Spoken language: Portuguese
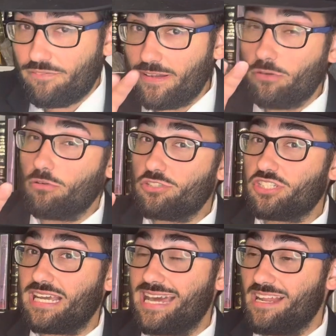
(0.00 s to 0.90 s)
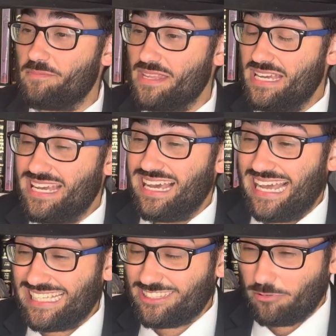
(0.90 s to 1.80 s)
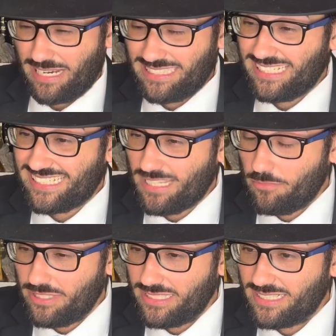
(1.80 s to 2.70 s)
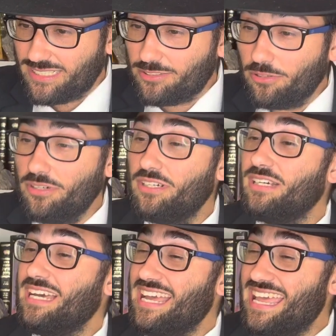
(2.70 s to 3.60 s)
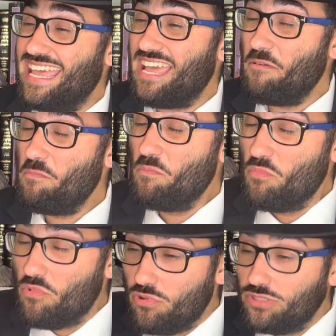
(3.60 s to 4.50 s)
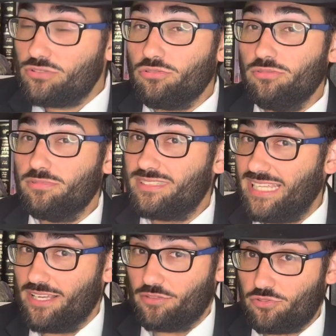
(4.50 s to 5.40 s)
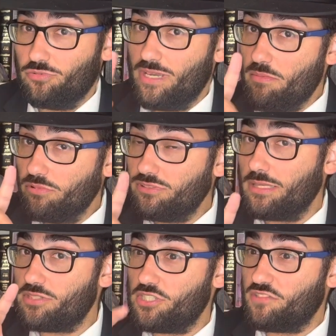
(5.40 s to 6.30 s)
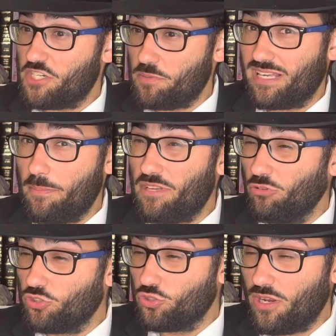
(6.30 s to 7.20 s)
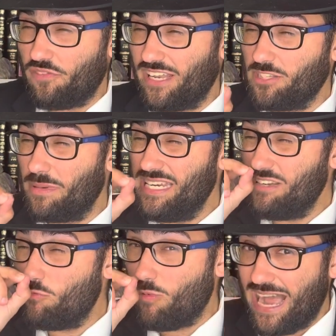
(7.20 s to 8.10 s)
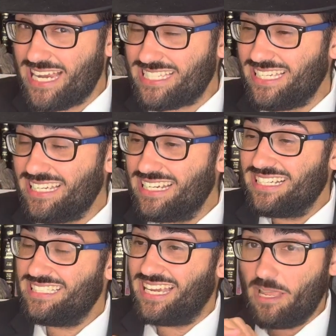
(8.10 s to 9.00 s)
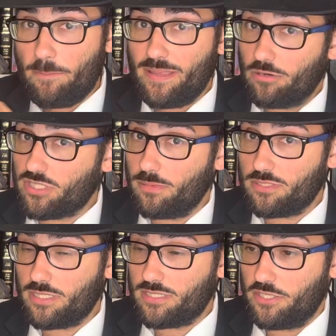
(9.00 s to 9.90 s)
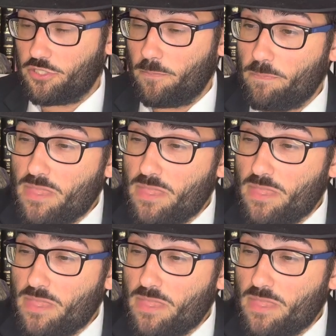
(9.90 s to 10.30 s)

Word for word: falo logo de cara. A Torá testemunhando é muito tenso. É muito tenso, a gente vai explicar, porque o Zoro fala numa linguagem de arrepiar os cabelos da gente.